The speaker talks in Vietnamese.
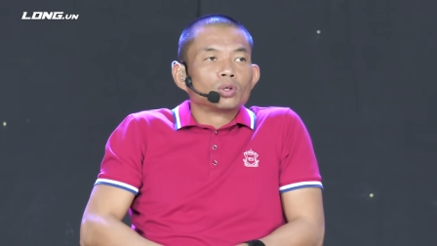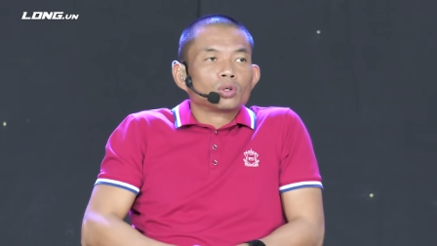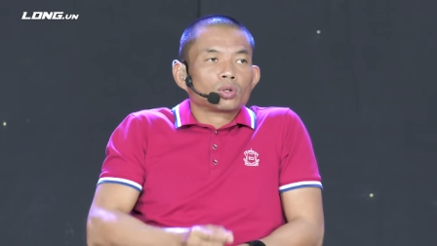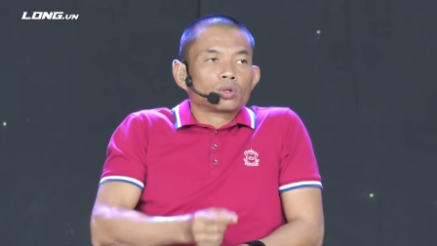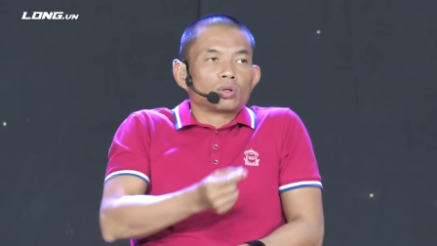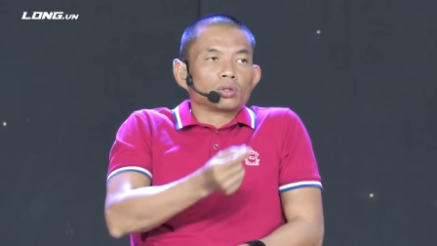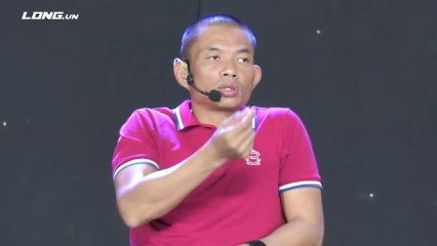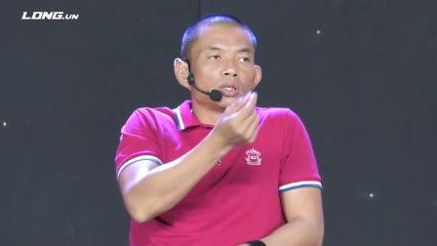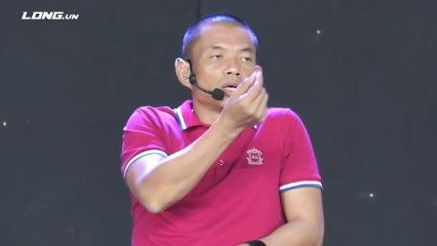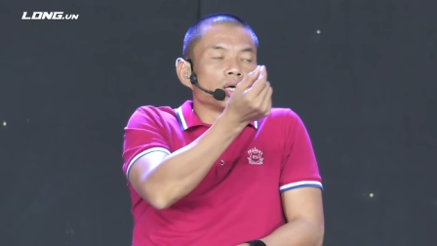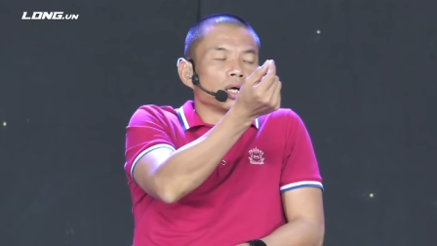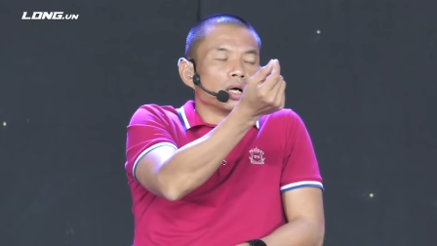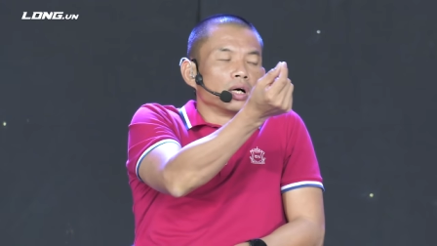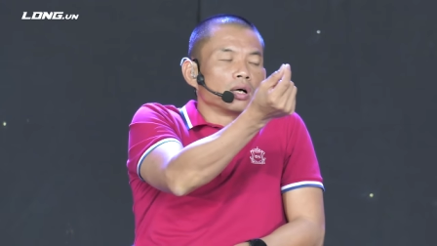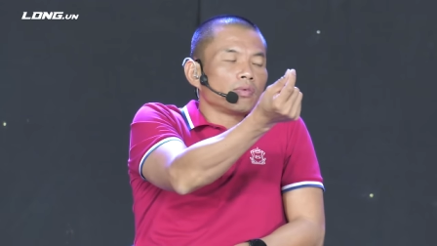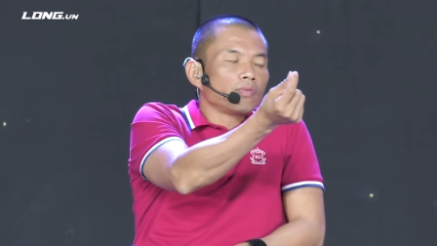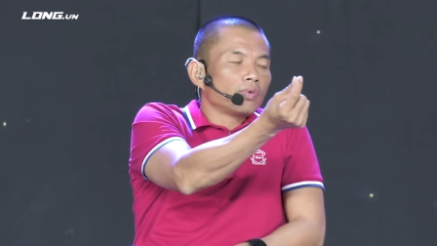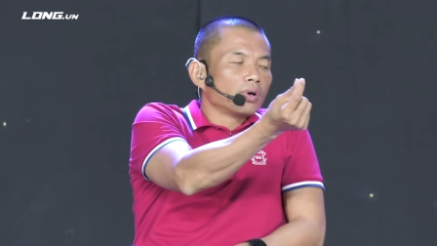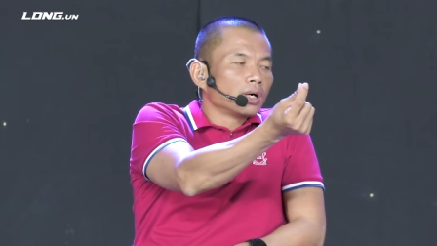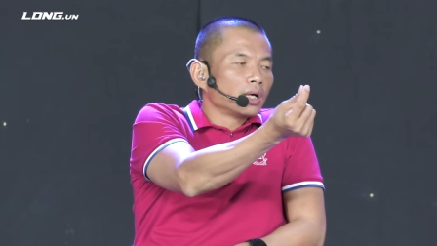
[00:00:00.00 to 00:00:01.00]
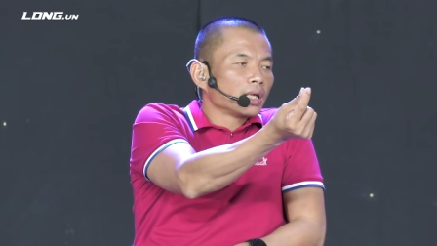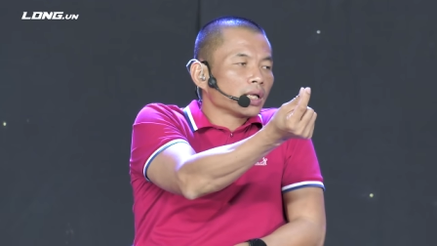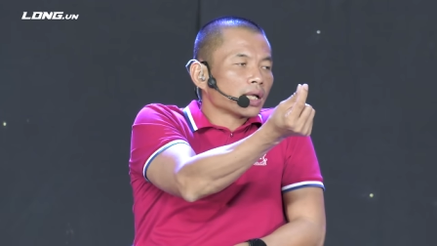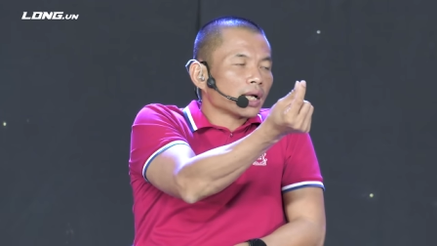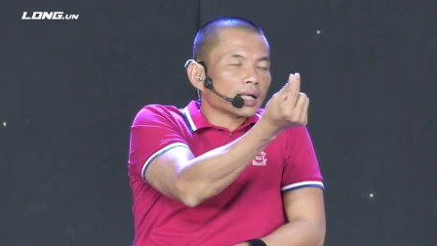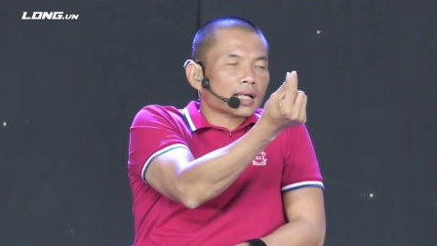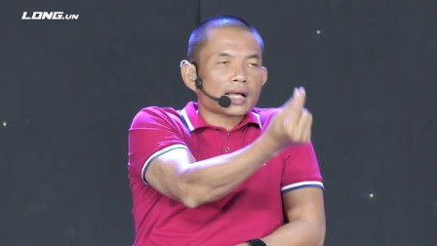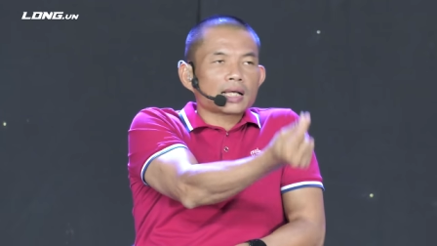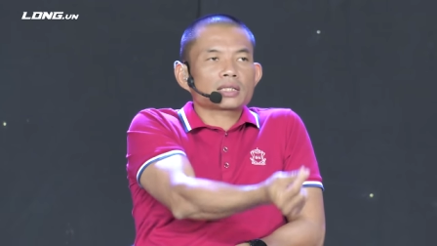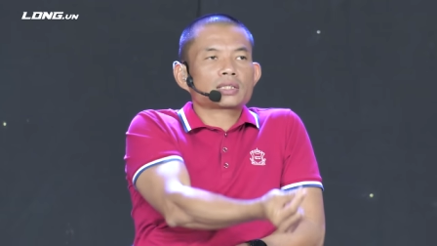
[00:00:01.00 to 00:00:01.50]
nó tương ứng với
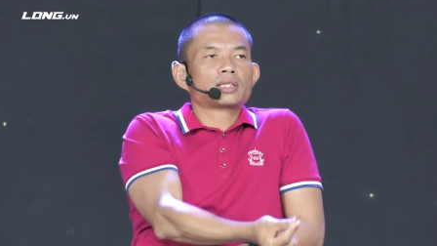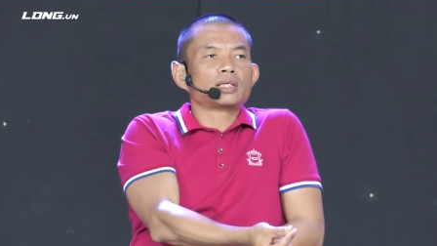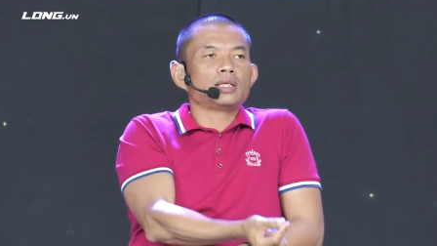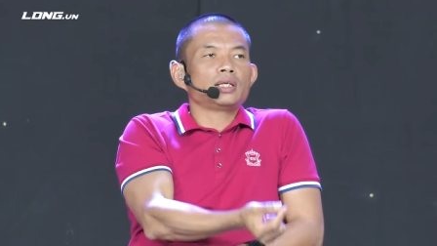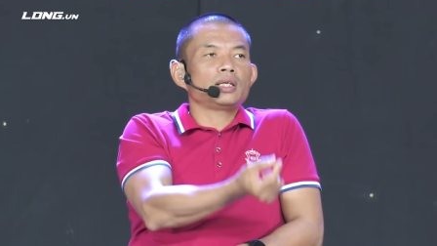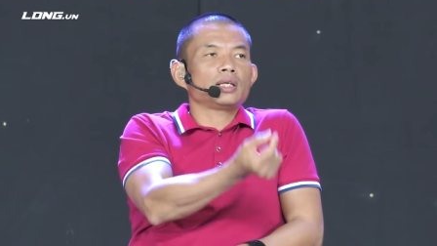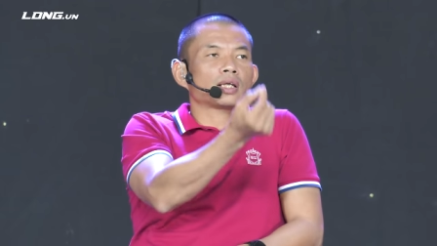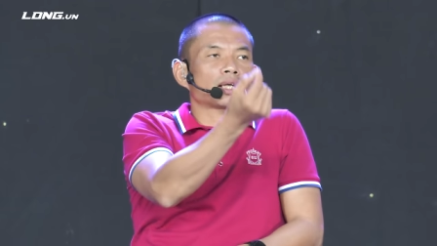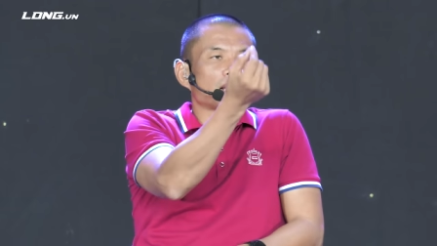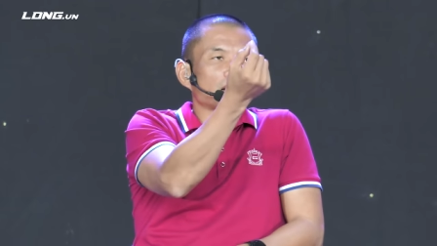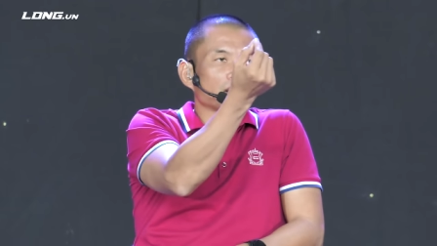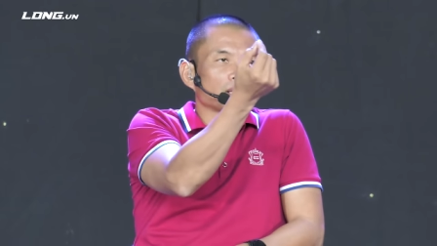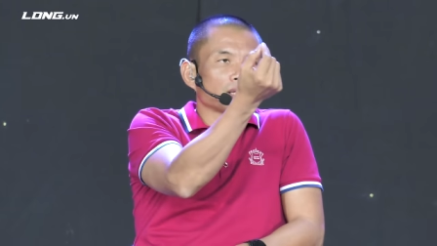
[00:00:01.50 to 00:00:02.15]
các ca sĩ các